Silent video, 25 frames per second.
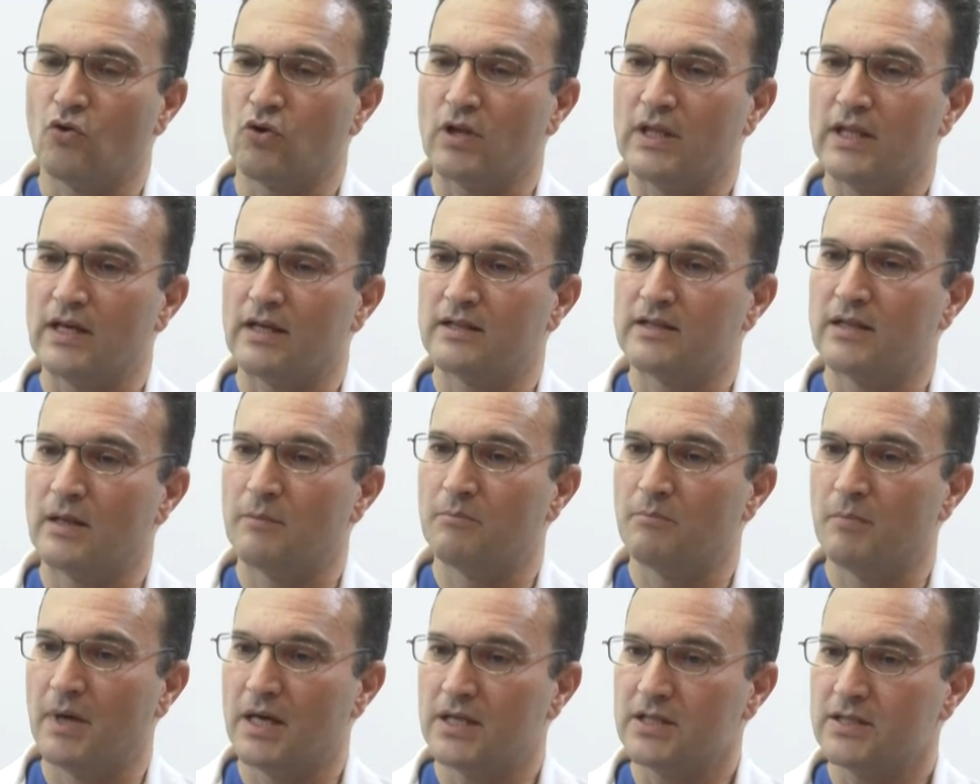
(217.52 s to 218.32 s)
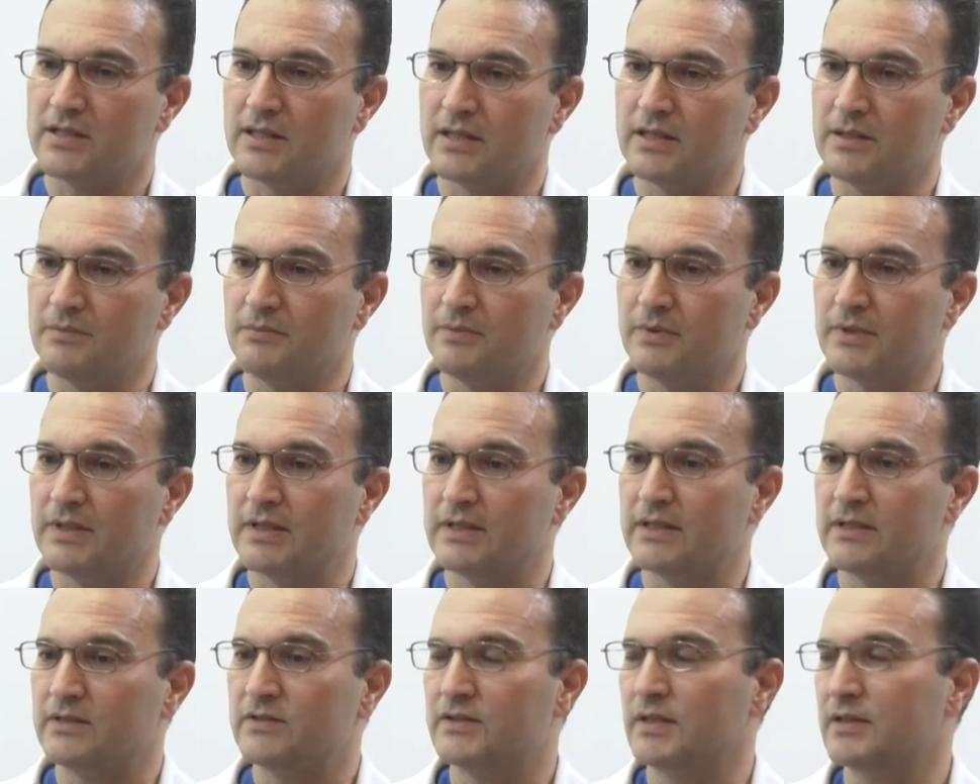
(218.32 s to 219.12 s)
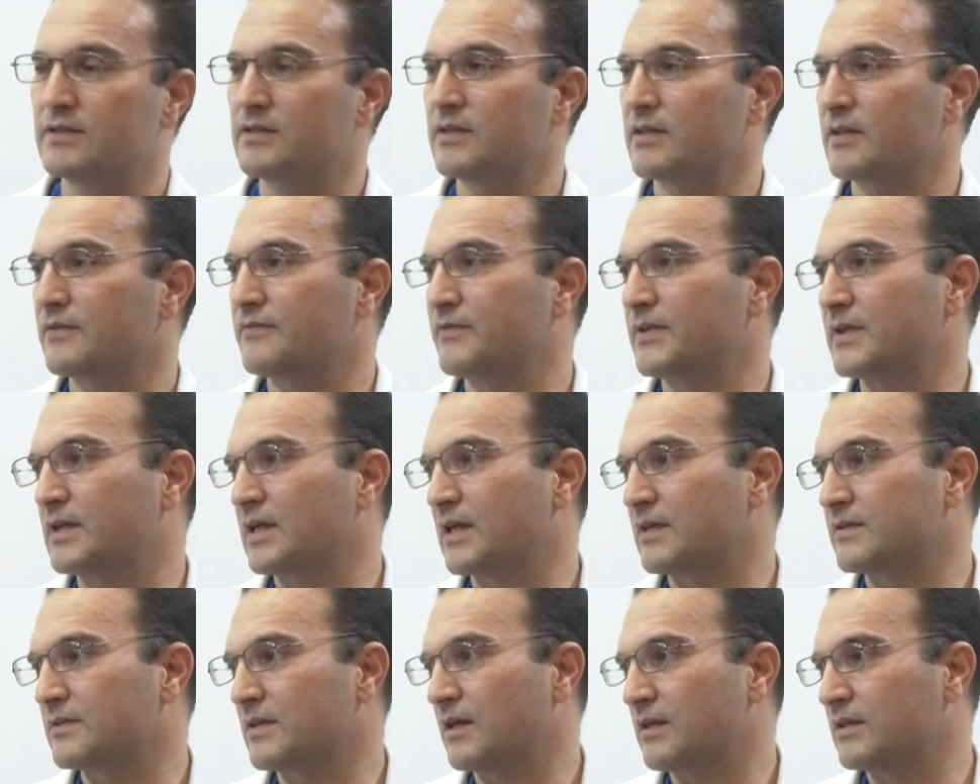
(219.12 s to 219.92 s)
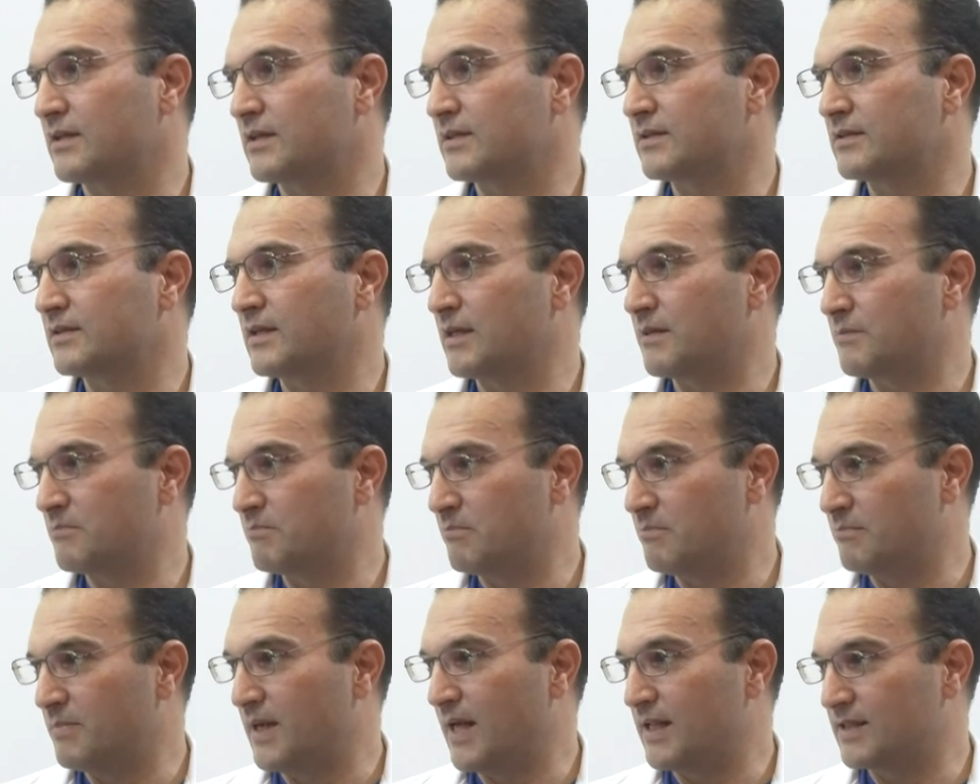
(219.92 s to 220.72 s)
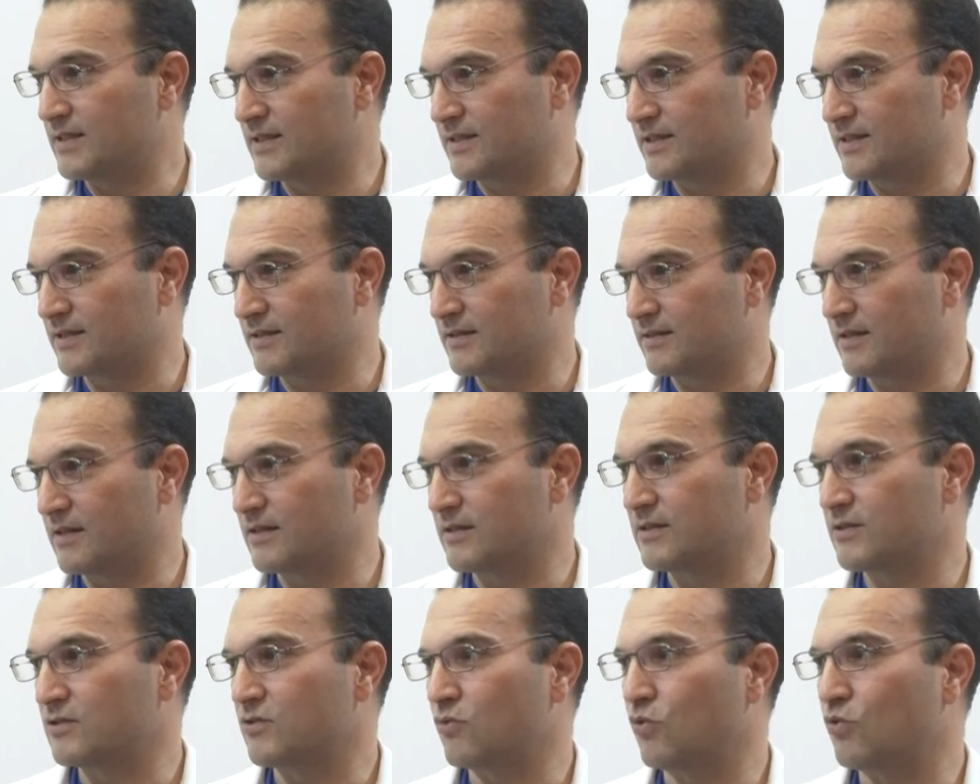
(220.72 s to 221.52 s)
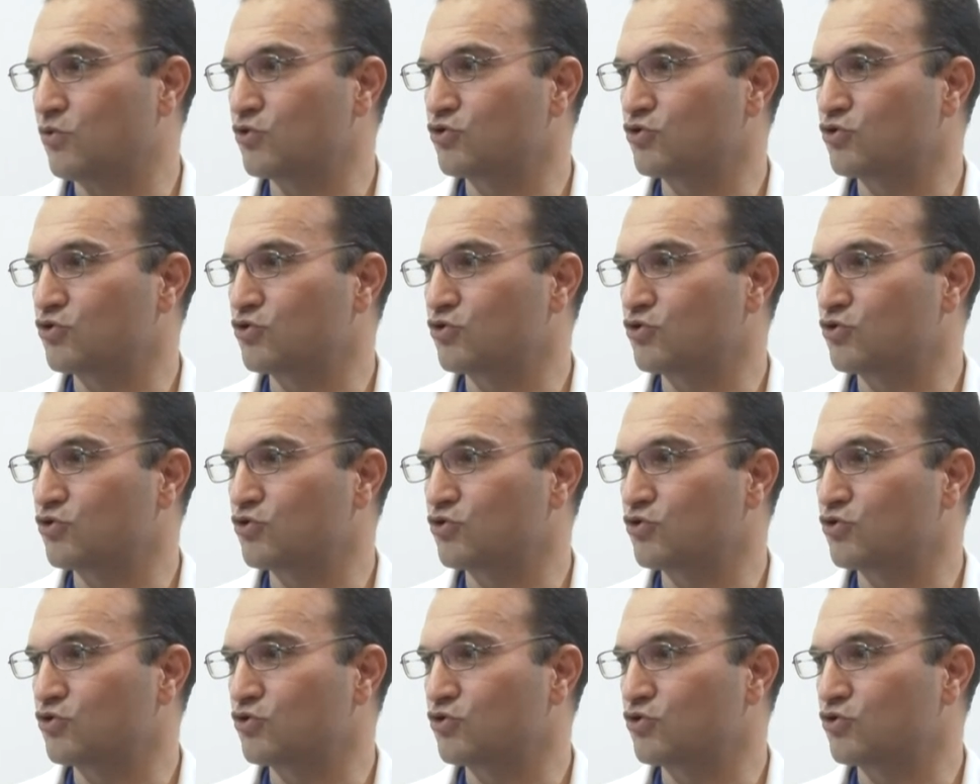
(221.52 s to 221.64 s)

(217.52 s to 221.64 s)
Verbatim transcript: Oralardan başlayıp işte trafik kazalarında bel kırıklarının evet.